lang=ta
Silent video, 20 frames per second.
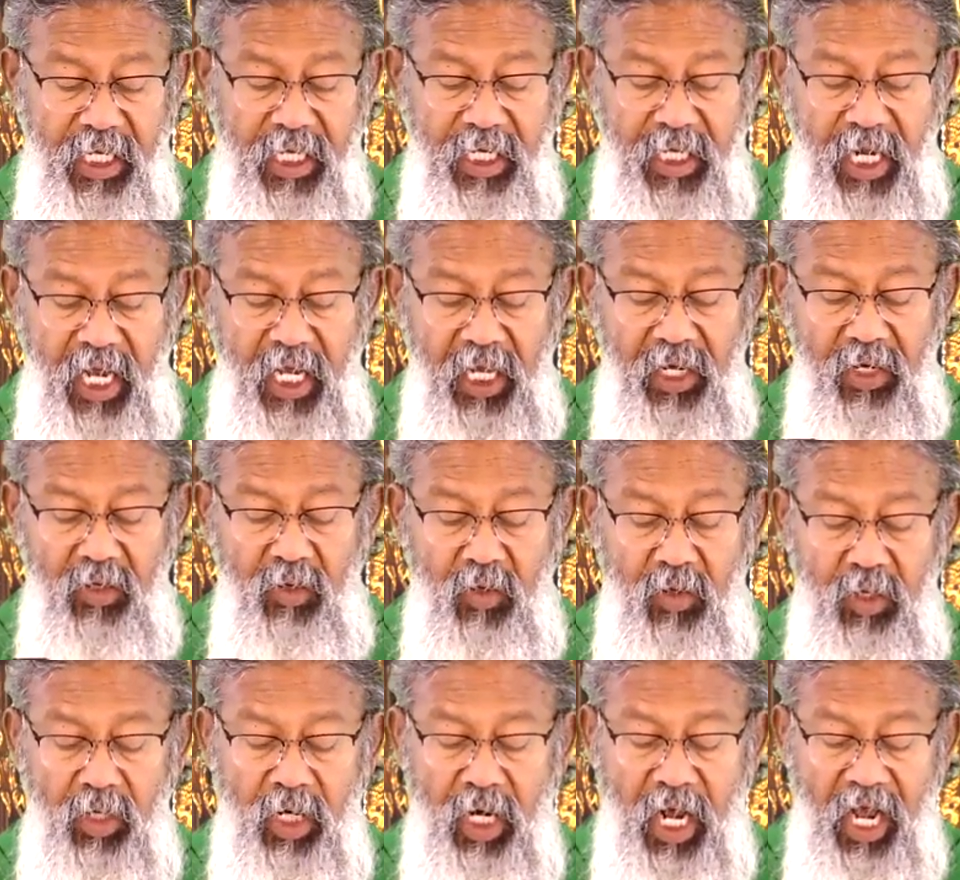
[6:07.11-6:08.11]

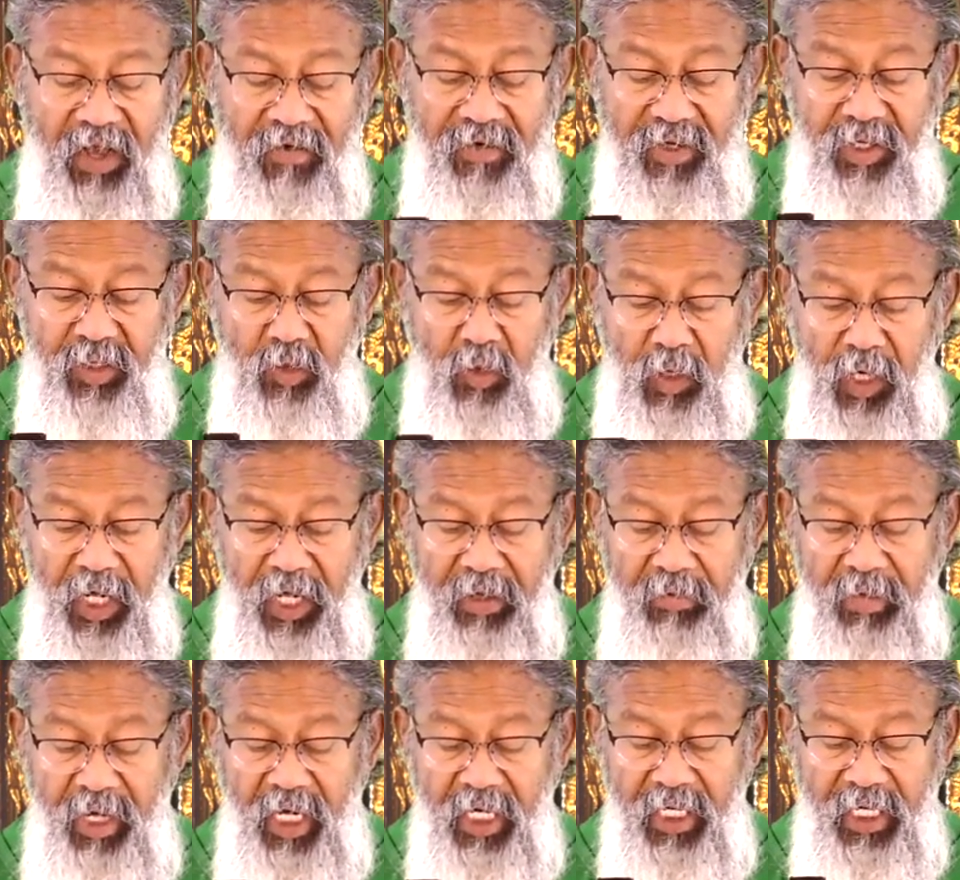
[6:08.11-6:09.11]
இந்நகருக்குள் அவன் நுழைய
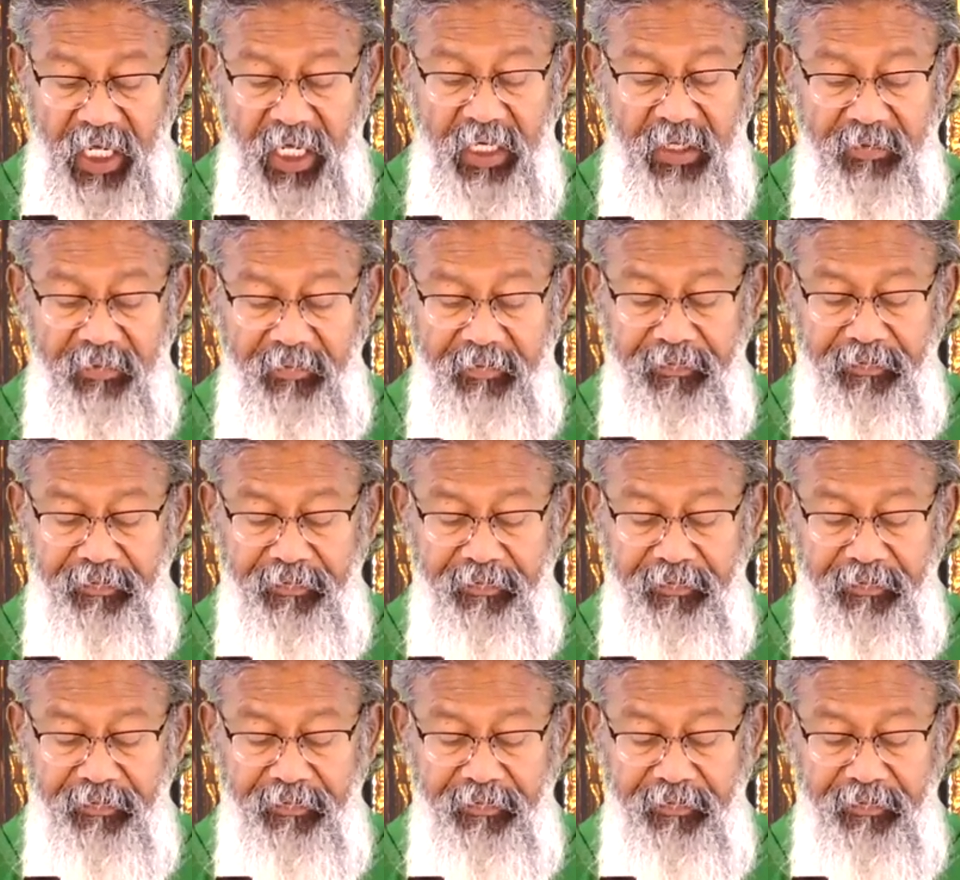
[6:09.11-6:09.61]
மாட்டான்